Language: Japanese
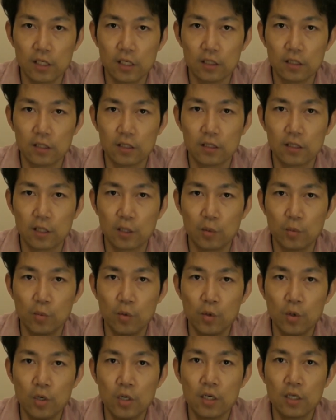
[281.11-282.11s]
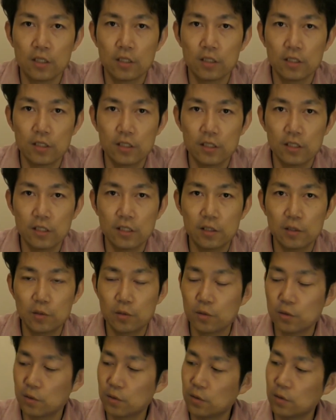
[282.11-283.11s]
なんですけども、認識す
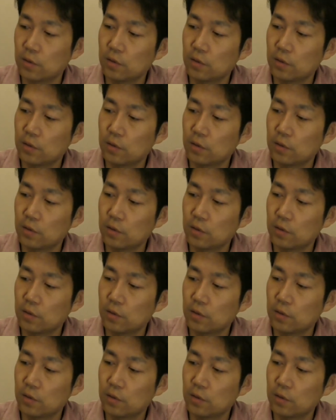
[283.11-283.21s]
る